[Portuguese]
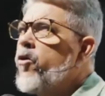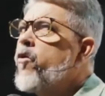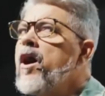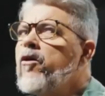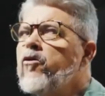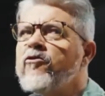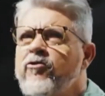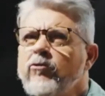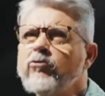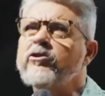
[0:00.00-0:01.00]
eu arranco o
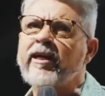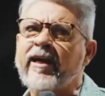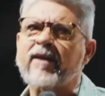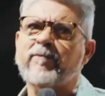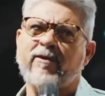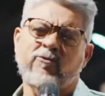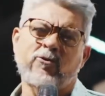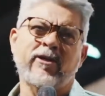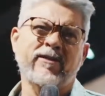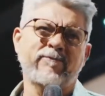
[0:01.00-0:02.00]
fio desse cara para
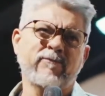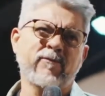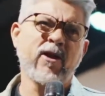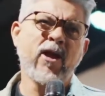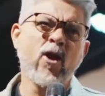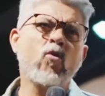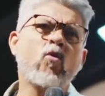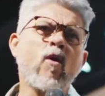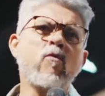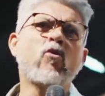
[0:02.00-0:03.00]
fora.
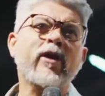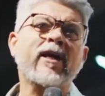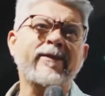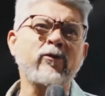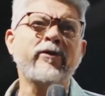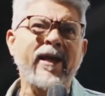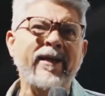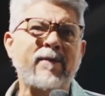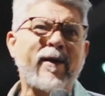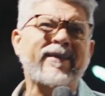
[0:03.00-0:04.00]
Eu como o coração
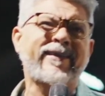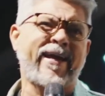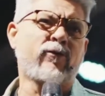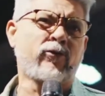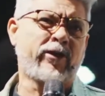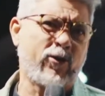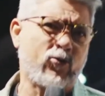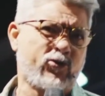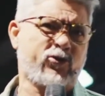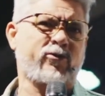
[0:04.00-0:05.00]
dele ainda batendo,
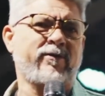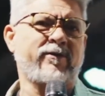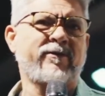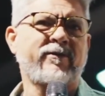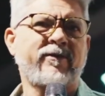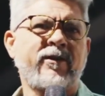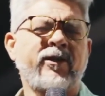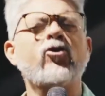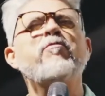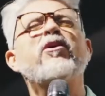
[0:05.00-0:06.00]
Deus.
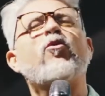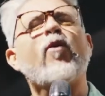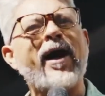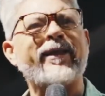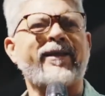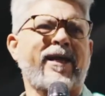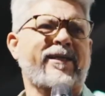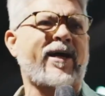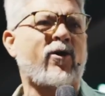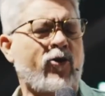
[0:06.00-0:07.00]
Então me guarda
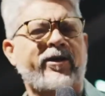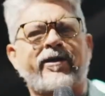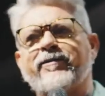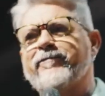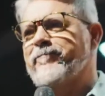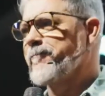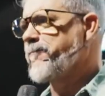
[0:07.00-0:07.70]
nessa hora.